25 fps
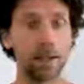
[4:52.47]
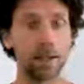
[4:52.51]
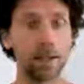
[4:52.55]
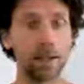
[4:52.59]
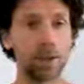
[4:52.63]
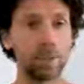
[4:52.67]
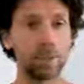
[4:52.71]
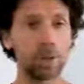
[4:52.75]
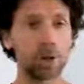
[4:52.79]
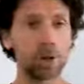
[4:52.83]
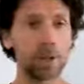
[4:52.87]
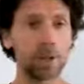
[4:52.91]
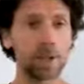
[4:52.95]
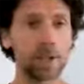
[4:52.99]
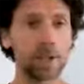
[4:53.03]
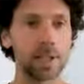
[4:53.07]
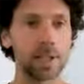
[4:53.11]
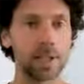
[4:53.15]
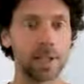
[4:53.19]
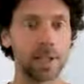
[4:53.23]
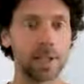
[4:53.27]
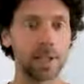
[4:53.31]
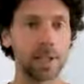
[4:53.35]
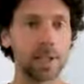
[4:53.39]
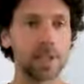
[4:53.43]
qui est importante,
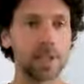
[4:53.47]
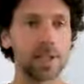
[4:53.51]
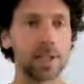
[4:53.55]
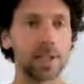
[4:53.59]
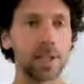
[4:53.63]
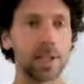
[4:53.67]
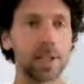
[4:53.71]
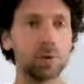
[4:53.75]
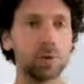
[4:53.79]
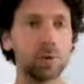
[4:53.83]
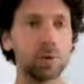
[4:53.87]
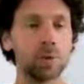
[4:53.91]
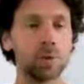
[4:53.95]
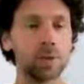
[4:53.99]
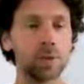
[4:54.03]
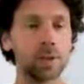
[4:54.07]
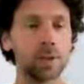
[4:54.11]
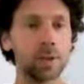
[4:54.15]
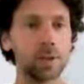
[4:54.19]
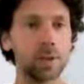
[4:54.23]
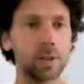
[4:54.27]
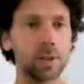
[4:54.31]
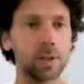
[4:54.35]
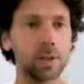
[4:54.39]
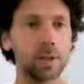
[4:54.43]
c'est est-ce que ces
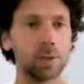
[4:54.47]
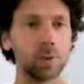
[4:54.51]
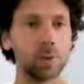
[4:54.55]
réponses